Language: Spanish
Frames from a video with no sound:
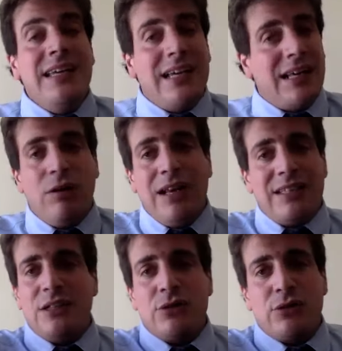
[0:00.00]
Y creo que la
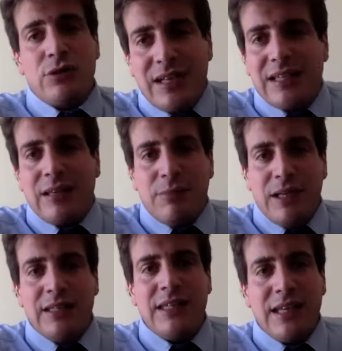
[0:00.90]
centroizquierda
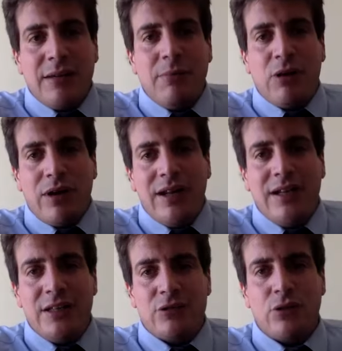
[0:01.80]
también tiene que mejorar
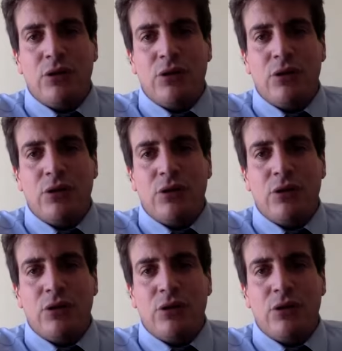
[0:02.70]
en eso.